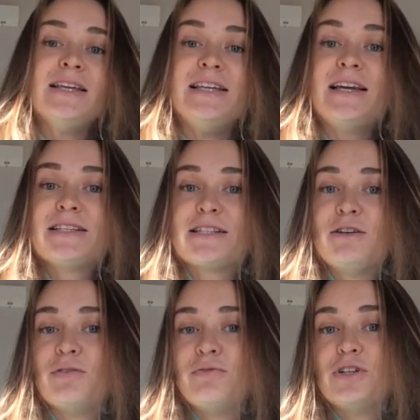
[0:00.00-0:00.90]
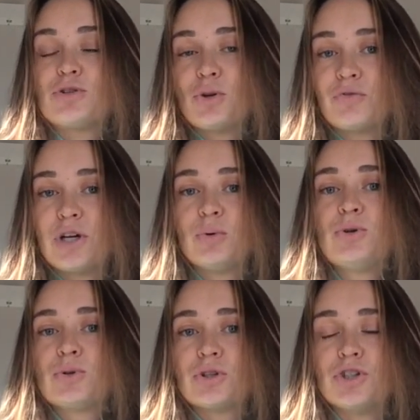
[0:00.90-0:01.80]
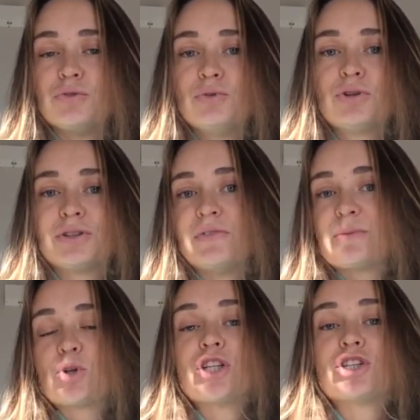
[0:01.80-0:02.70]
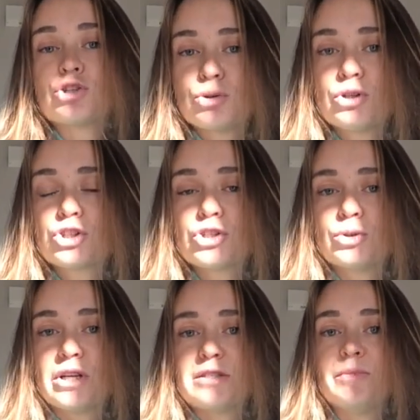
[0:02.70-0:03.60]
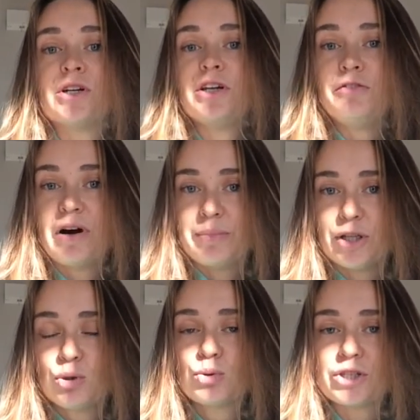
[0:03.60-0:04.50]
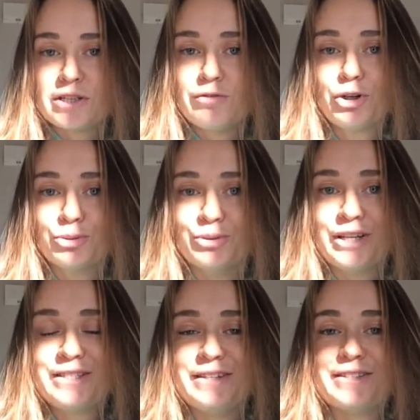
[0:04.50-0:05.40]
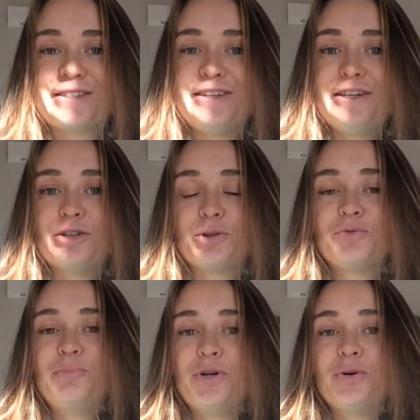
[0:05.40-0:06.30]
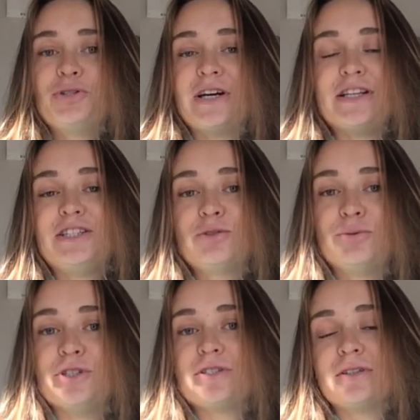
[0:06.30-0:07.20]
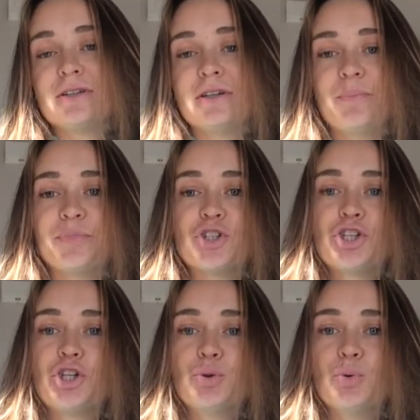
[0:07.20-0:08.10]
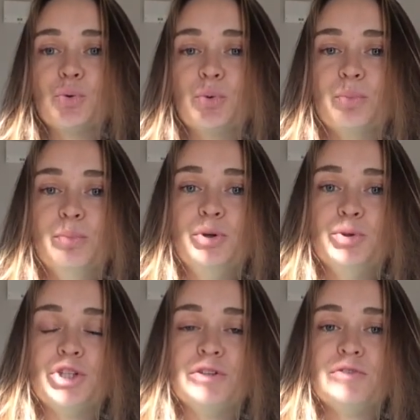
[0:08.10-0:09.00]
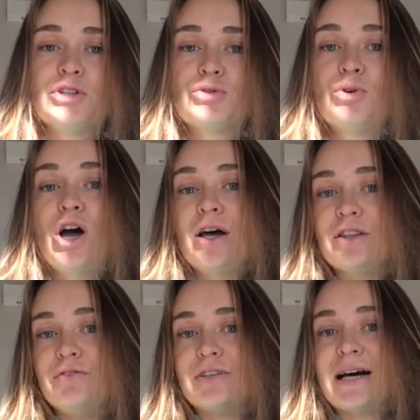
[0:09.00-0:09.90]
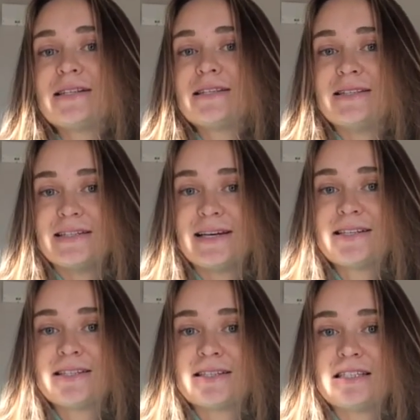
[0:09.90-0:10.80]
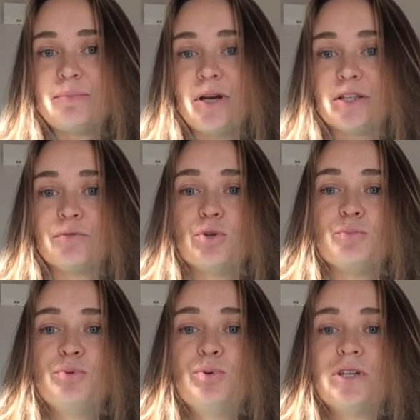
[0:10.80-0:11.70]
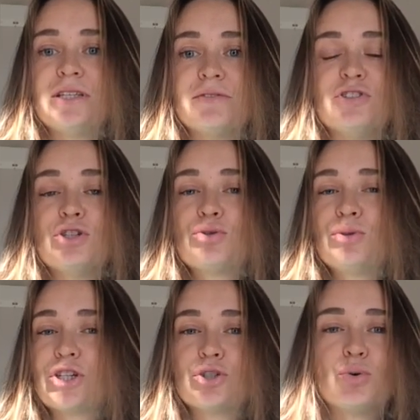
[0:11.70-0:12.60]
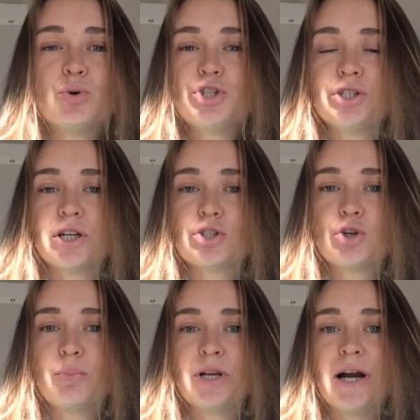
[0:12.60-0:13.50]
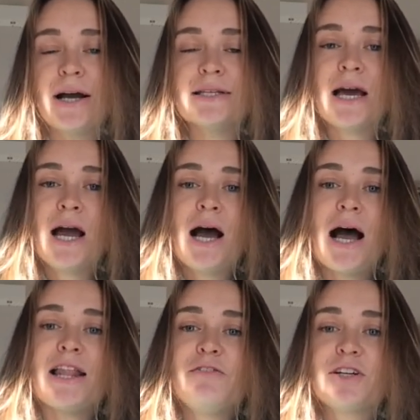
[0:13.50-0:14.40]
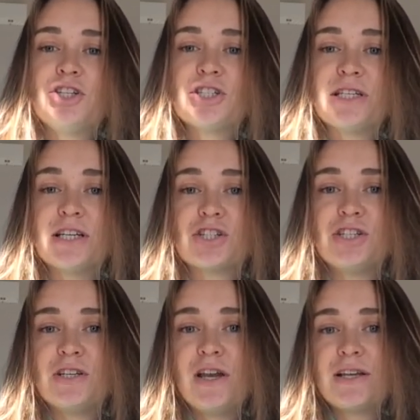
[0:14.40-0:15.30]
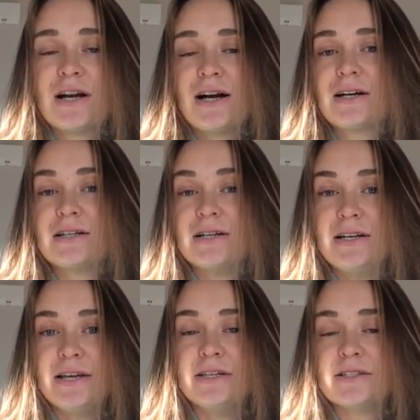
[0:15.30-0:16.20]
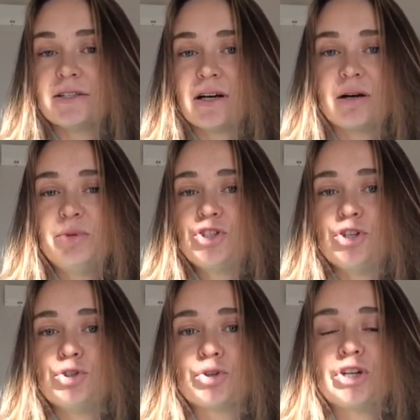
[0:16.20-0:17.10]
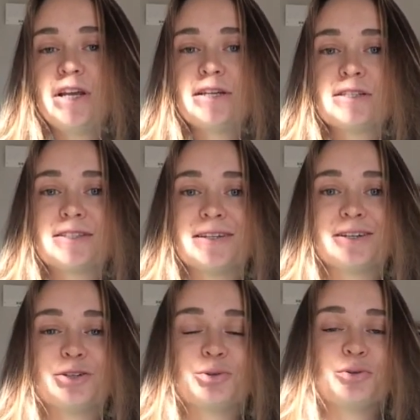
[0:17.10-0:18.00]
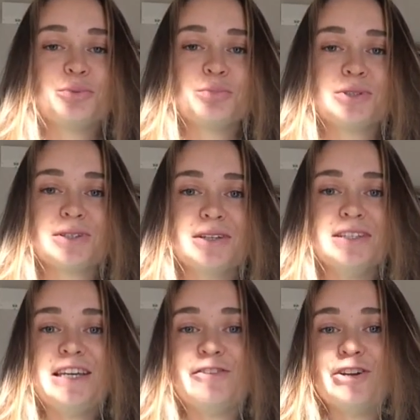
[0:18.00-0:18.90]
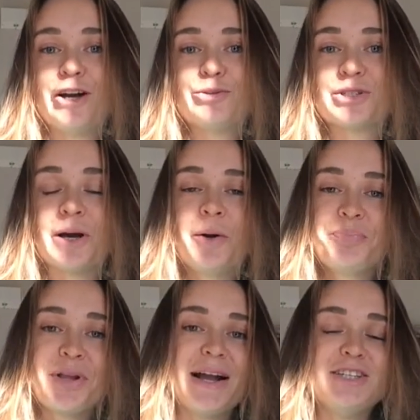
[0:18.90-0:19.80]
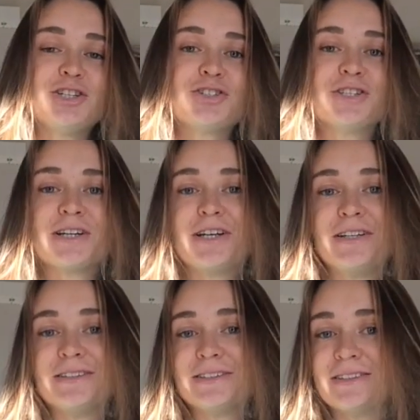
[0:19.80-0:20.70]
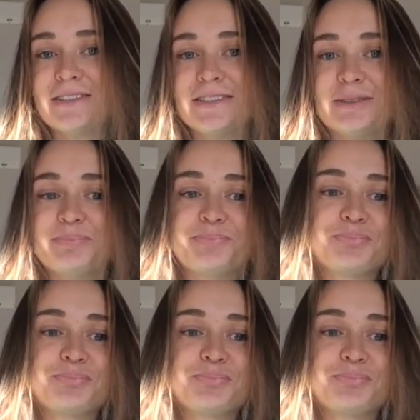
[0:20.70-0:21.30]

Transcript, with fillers: Если вы 42, 44, возможно, даже 46 размер, и вам я тоже советую носить скини, то вы берете, ориентируйтесь э, эм, ширину брючины внизу 12-13 сантиметров. То есть брюки внизу должны очень хорошо облегать. Они фактически должны сидеть как леггинсы, как обычные черные леггинсы, которые, в общем-то, не являются одеждой, скорее это,